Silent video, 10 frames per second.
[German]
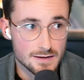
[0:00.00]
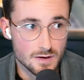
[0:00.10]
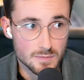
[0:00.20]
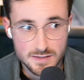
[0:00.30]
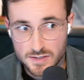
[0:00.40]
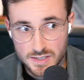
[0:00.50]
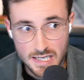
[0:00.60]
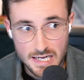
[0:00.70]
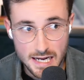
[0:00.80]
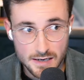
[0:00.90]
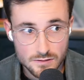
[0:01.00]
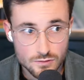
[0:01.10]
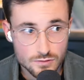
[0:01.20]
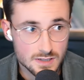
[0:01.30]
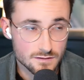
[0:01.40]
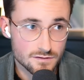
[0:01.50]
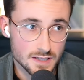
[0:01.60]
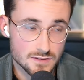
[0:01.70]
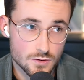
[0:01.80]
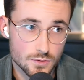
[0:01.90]
Wenn man sich hingegen anguckt,
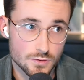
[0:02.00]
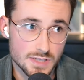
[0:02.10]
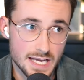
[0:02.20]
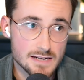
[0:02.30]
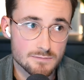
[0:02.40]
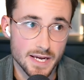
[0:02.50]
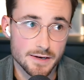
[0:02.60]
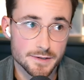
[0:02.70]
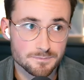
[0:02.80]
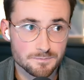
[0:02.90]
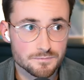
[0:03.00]
Inflation und Geldmenge,